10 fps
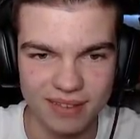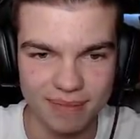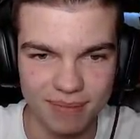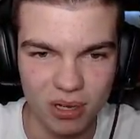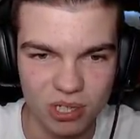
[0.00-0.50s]

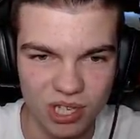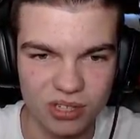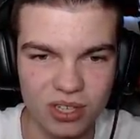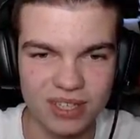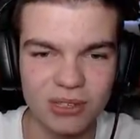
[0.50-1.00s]
Może,
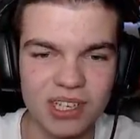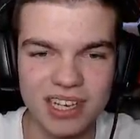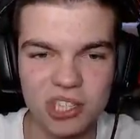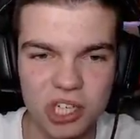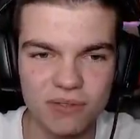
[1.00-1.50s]
to, to, niech
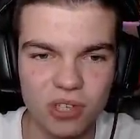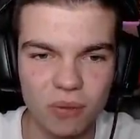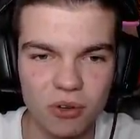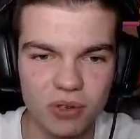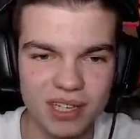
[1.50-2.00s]
trzy w
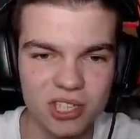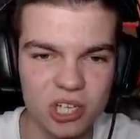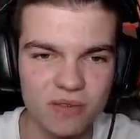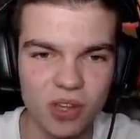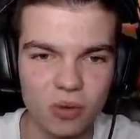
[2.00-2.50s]
domku, niech
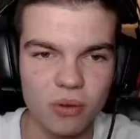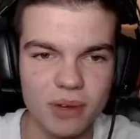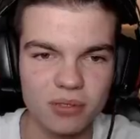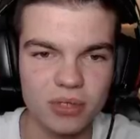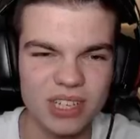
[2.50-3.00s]
trzy w domku
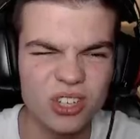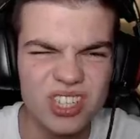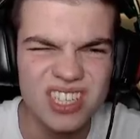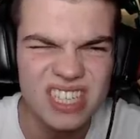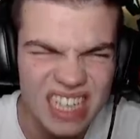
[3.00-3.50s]
będą, tak
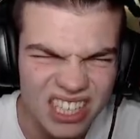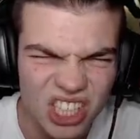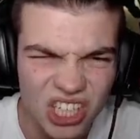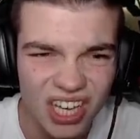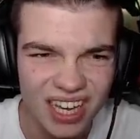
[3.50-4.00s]

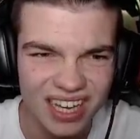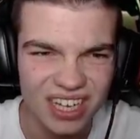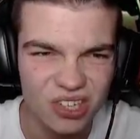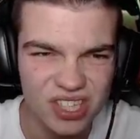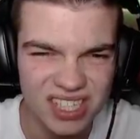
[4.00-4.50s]
rozsadzi,
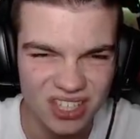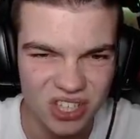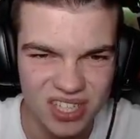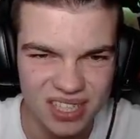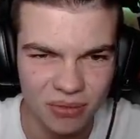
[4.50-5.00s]
rozsadzi
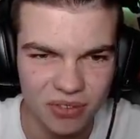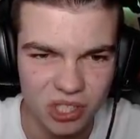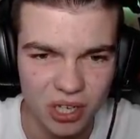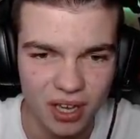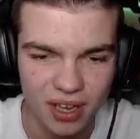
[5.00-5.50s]

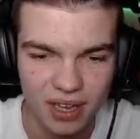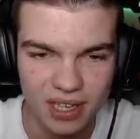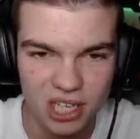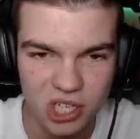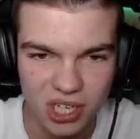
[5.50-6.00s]
niesamowicie
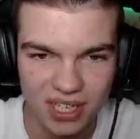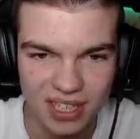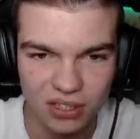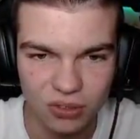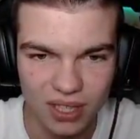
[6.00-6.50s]
Jeszcze
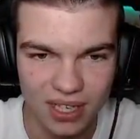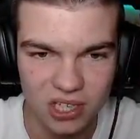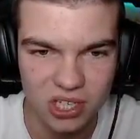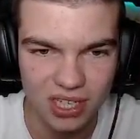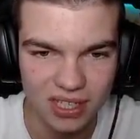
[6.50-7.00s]
jeden tutaj,
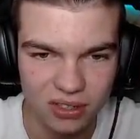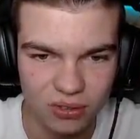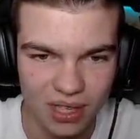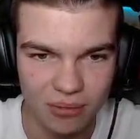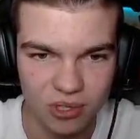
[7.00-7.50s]
jeszcze jeden
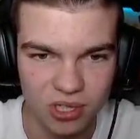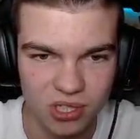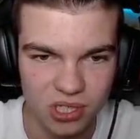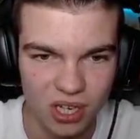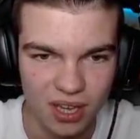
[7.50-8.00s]
tutaj może
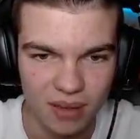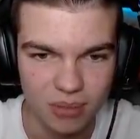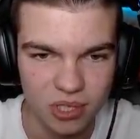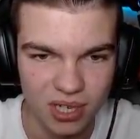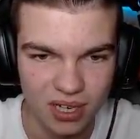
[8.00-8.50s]
gdzieś
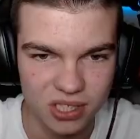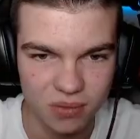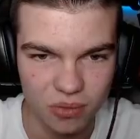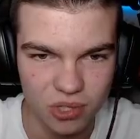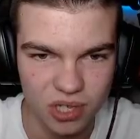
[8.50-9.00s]
Poczekajcie,
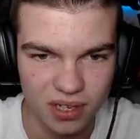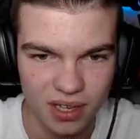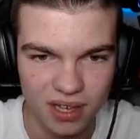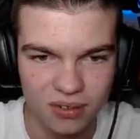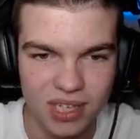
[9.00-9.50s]
może,
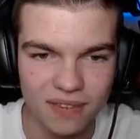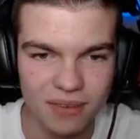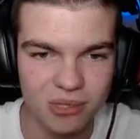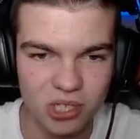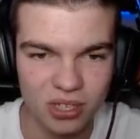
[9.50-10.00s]
no nie wiem,
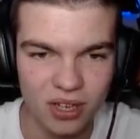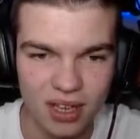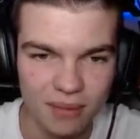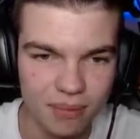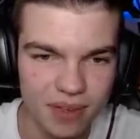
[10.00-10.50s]
gdzieś to,
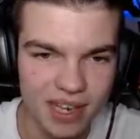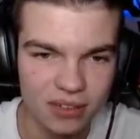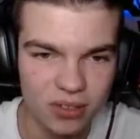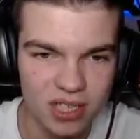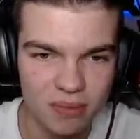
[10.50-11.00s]
bo nie,
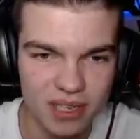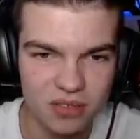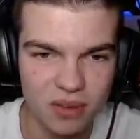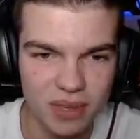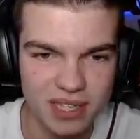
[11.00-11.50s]
to jest chyba
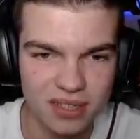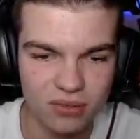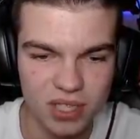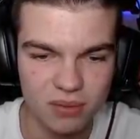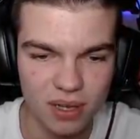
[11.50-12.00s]
złe miejsce, to
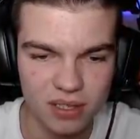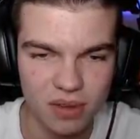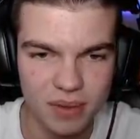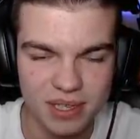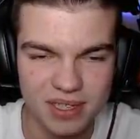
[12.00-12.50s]
jest chyba złe
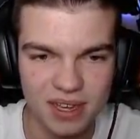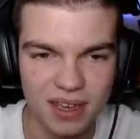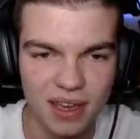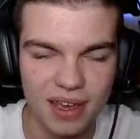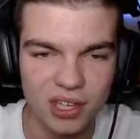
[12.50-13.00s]
miejsce
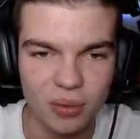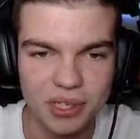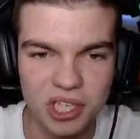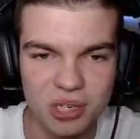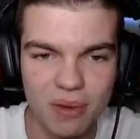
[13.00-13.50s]
I to
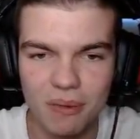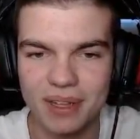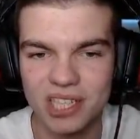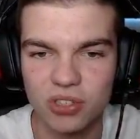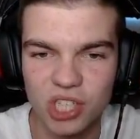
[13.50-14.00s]
będzie trzeba chyba
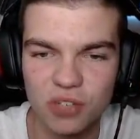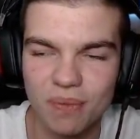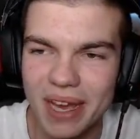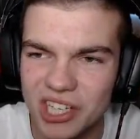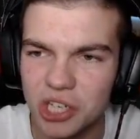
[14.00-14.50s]
dać gdzieś
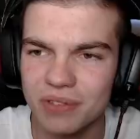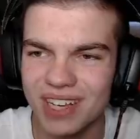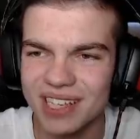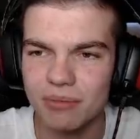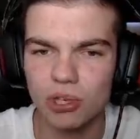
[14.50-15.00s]
bardziej w
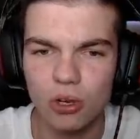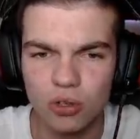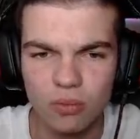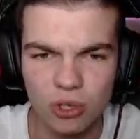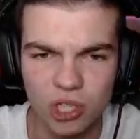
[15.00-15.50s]
takim
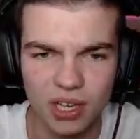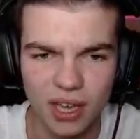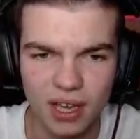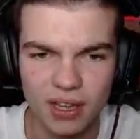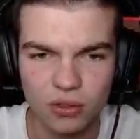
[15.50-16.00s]
rogu może,
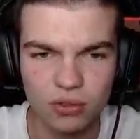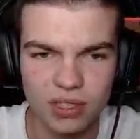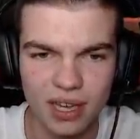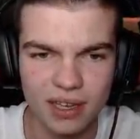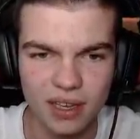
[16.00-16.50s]

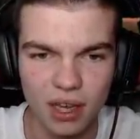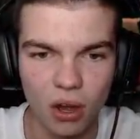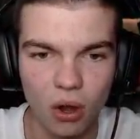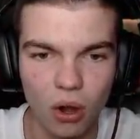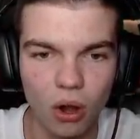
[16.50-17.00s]
tutaj,
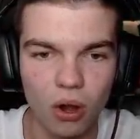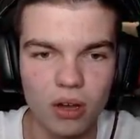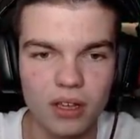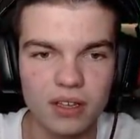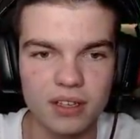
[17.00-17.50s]
o,
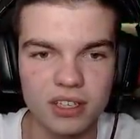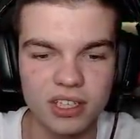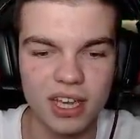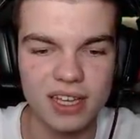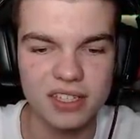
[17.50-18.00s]

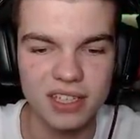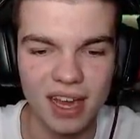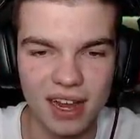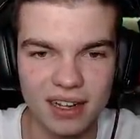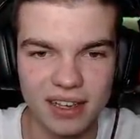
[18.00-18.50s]
jest
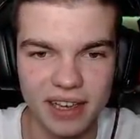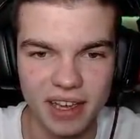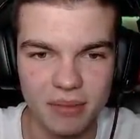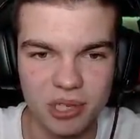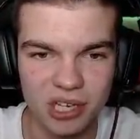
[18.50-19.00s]
idealnie
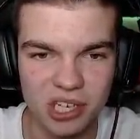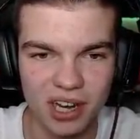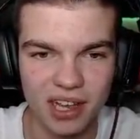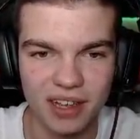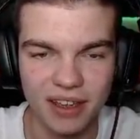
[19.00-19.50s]

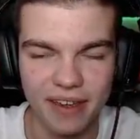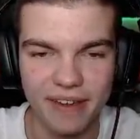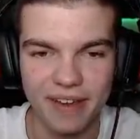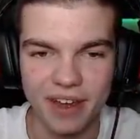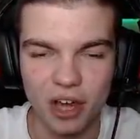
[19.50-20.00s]
Przyjaciele,
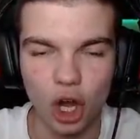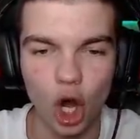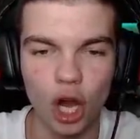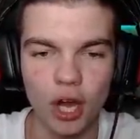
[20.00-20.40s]
o,